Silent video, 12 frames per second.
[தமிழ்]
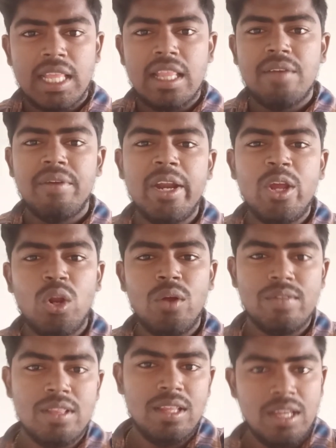இந்த
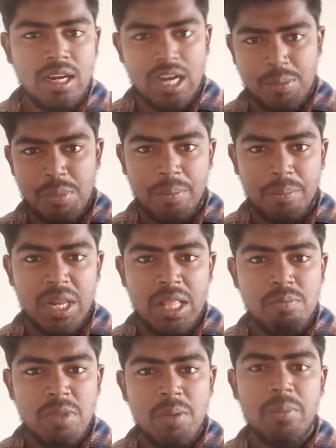வீடியோவில் வந்து நம்ம
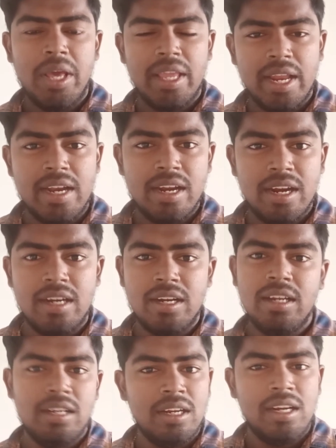பிளிங்க்டின்னா
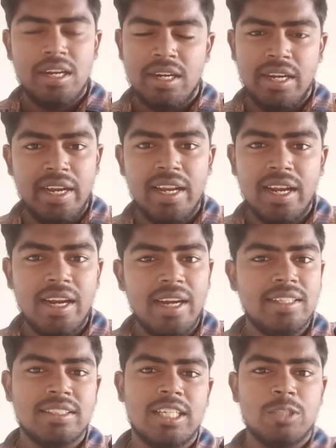என்னன்னு
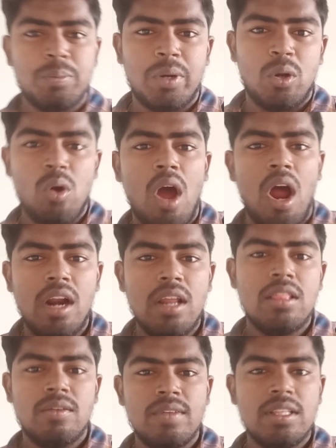டீட்டெயிலாக டிஸ்கஸ் பண்ணோம்
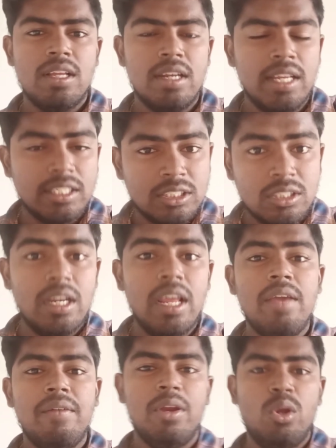அடுத்து வந்து நெக்ஸ்ட்
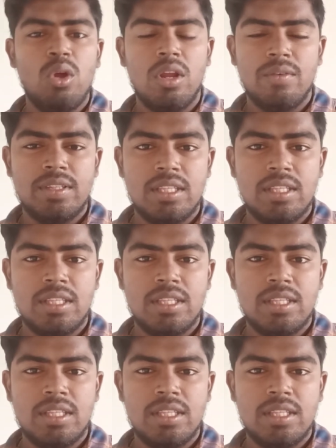டே வீடியோவில்